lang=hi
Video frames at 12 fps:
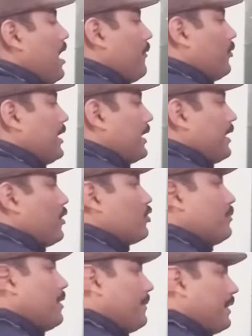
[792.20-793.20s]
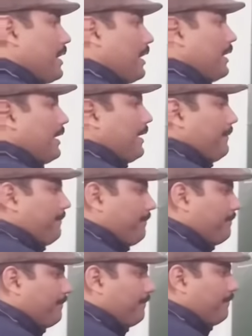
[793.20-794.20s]
अब वो देखते हैं उसमें हमने क्या करना है
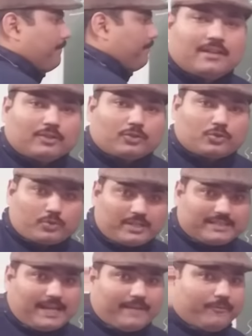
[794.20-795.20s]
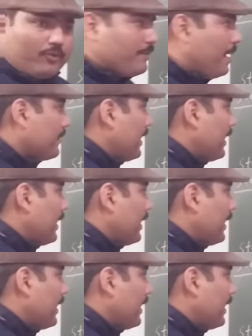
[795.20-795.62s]
तो स्टूडेंट स्टेप फोर में आप